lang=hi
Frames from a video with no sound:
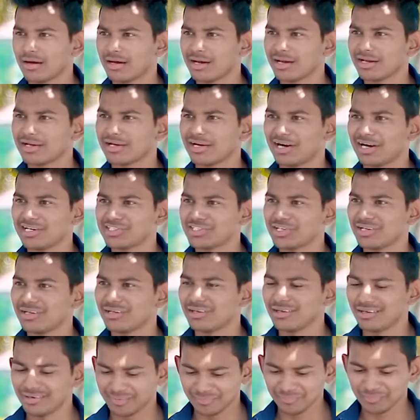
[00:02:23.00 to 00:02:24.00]
अरे
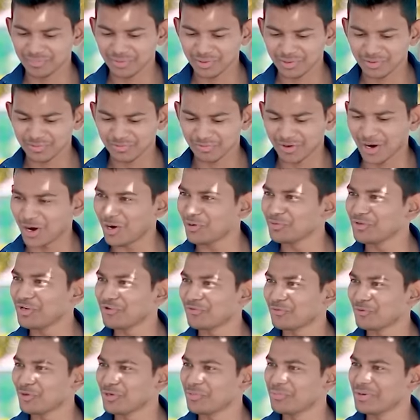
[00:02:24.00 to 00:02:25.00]
काजल वाह
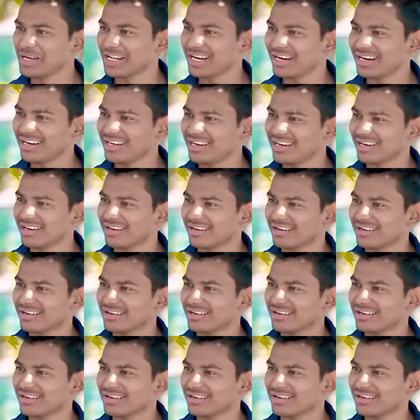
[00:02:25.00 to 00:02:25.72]
ये फूल मेरे लिए